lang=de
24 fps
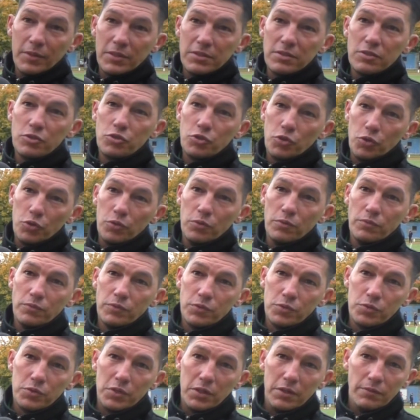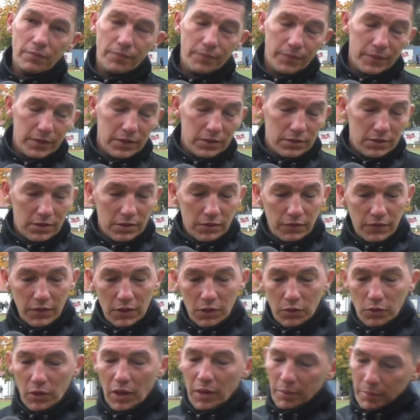Das ist schön zu sehen diese
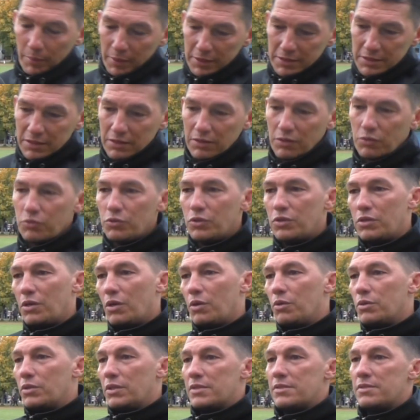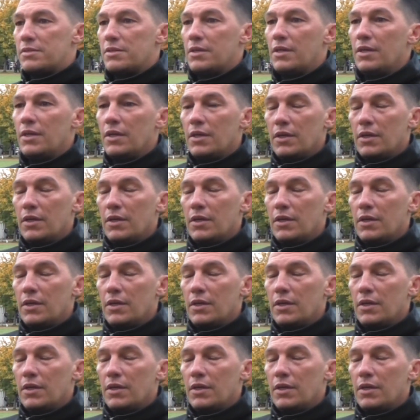Entwicklung, aber man sieht natürlich auch, dass